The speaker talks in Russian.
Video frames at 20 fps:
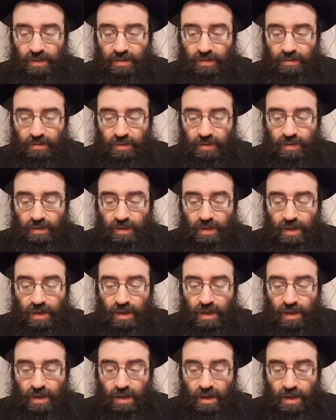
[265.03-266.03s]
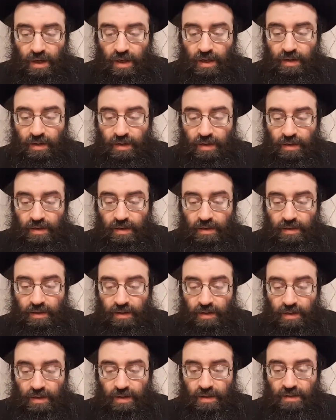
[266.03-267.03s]
Вот. Э,
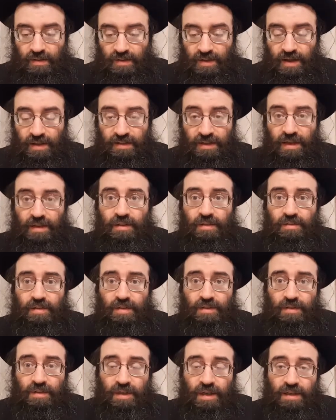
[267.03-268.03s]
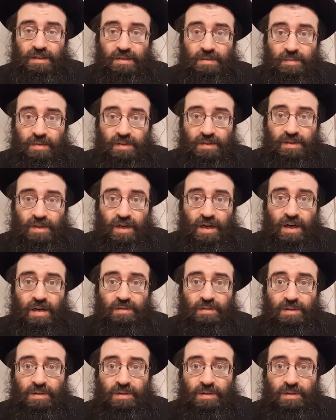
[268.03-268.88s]
и сказала в результате Брискараф,